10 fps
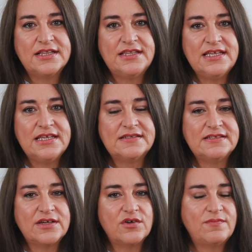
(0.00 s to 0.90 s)
die
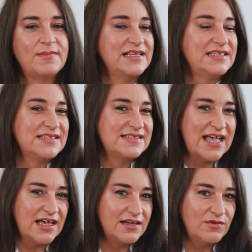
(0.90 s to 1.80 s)
sich auch manche
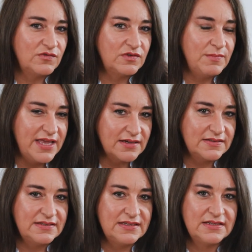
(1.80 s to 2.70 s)
Sachen oft
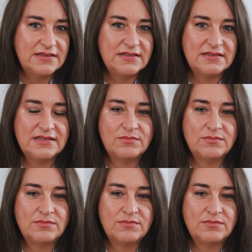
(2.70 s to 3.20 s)
merkt, die, die, die